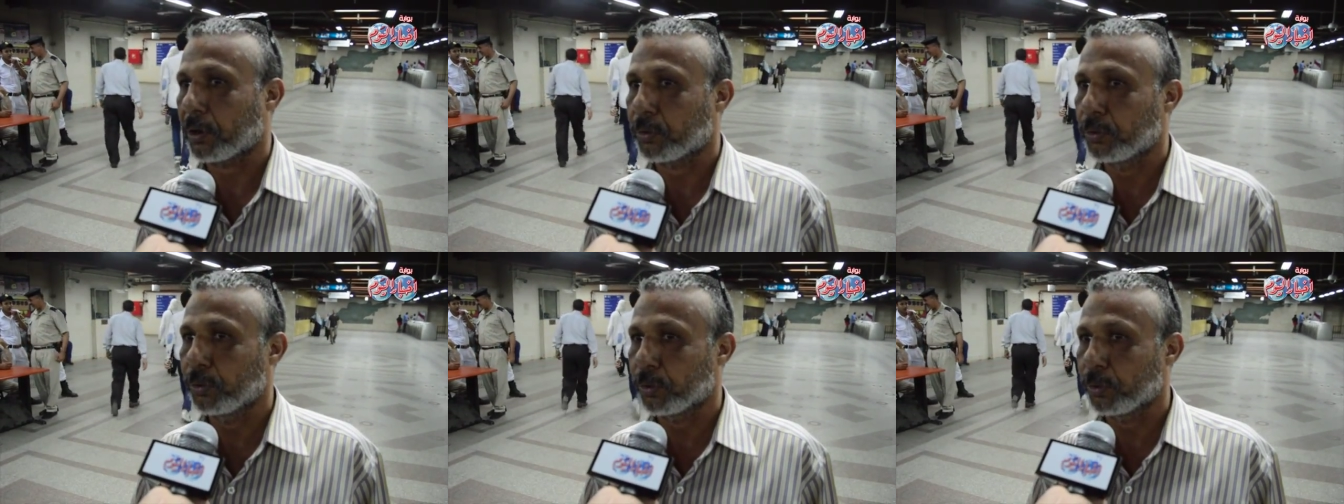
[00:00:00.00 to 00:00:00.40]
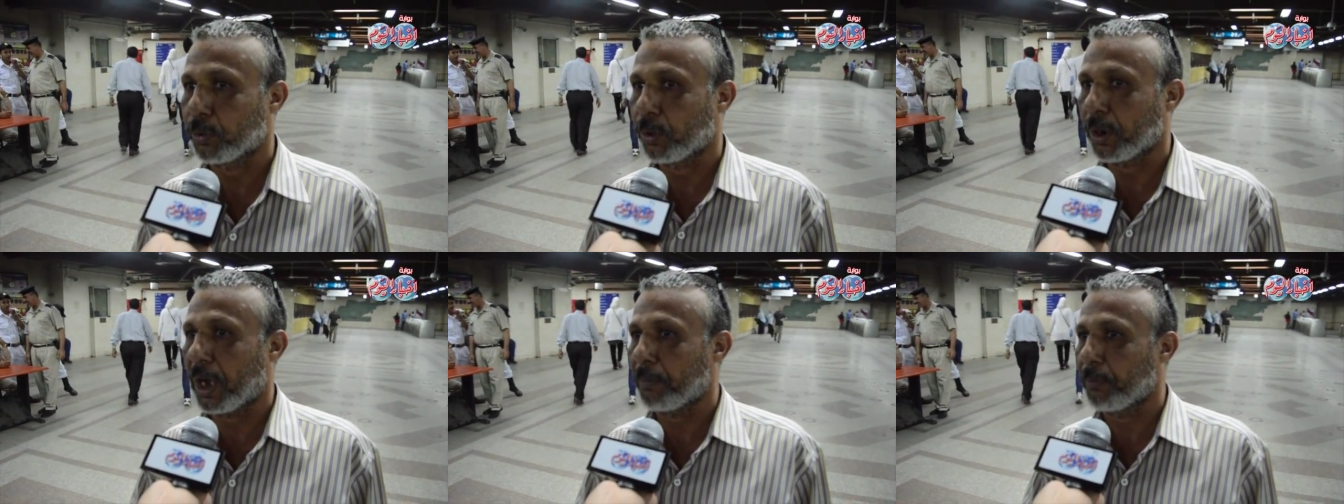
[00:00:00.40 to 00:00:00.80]
طول
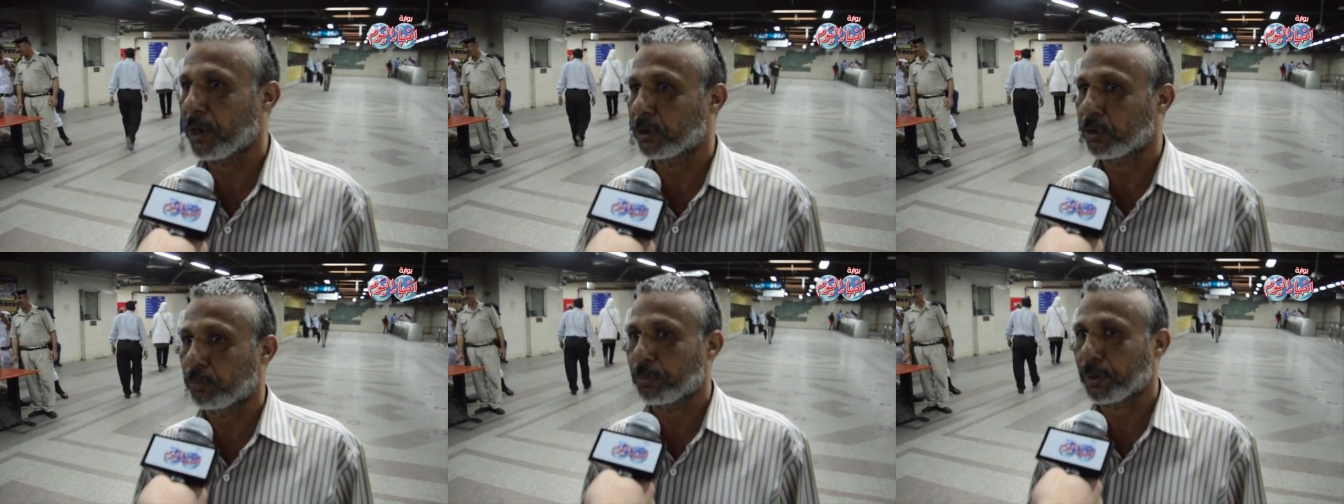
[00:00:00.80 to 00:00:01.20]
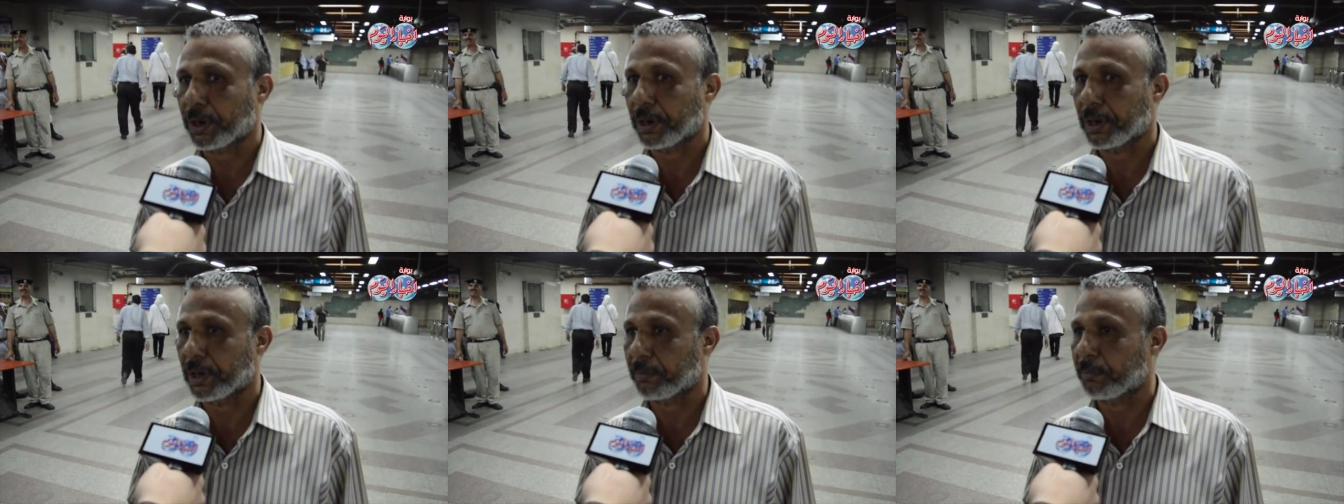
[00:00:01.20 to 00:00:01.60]
وكل عام وأنتم
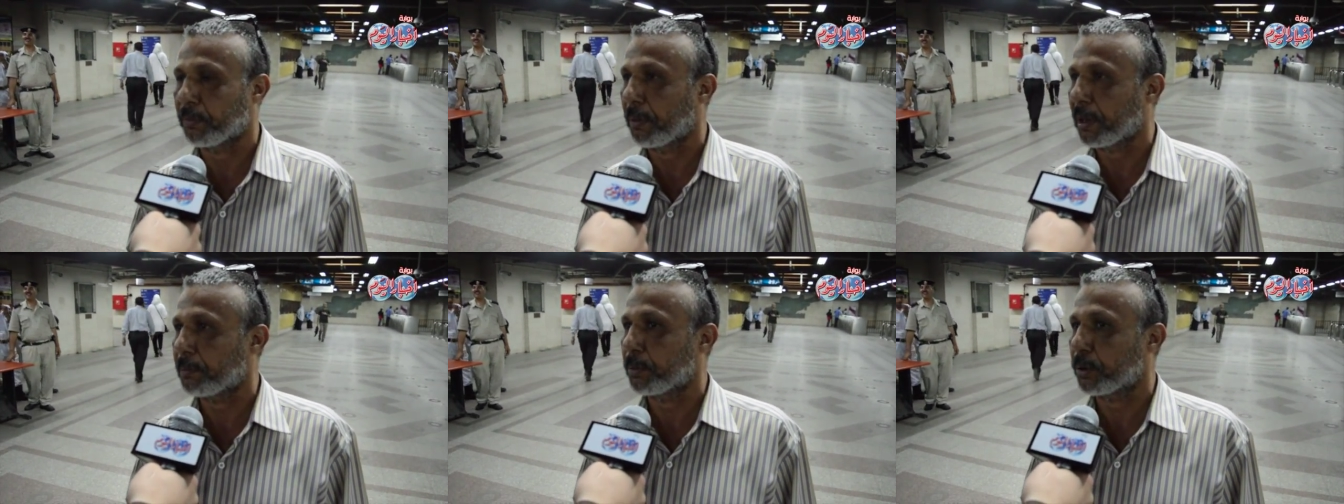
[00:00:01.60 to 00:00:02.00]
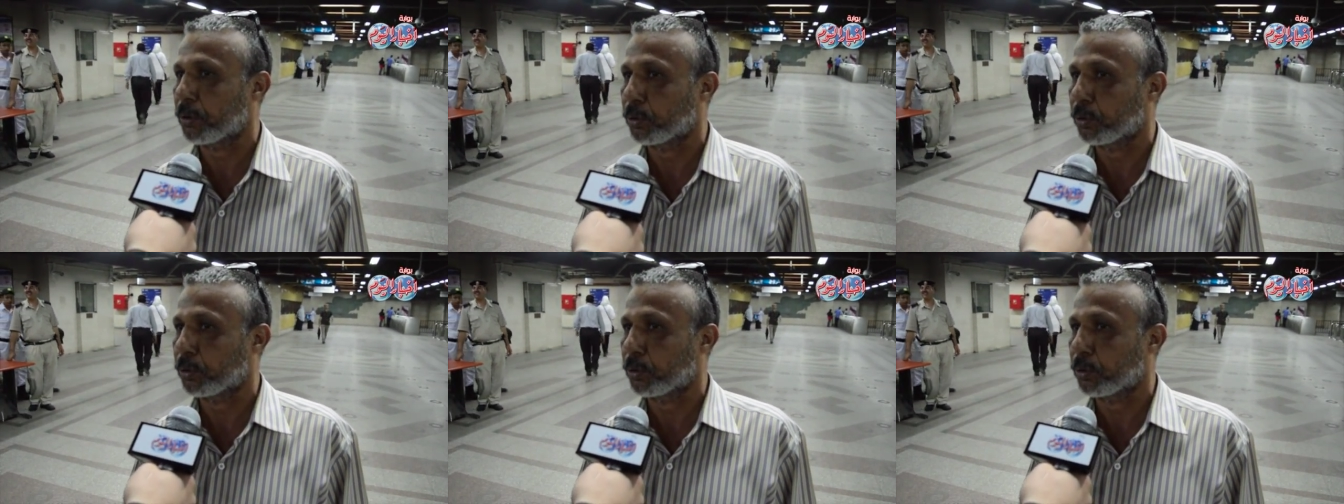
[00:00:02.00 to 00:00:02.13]
بخير بمناسبة